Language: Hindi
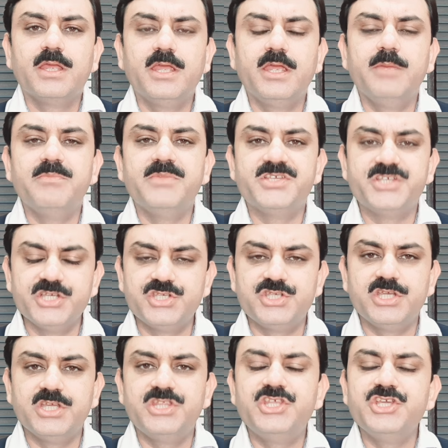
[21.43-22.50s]
की
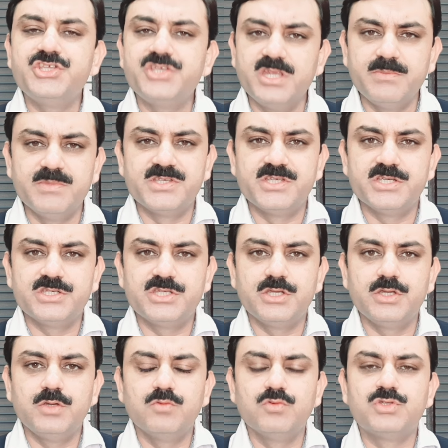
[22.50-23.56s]
मिसिज थी तीसरी मिसिज
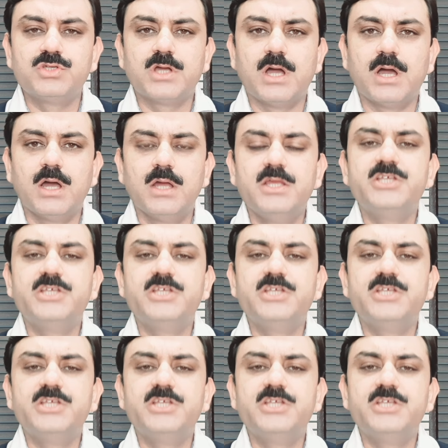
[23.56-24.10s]
थी उसका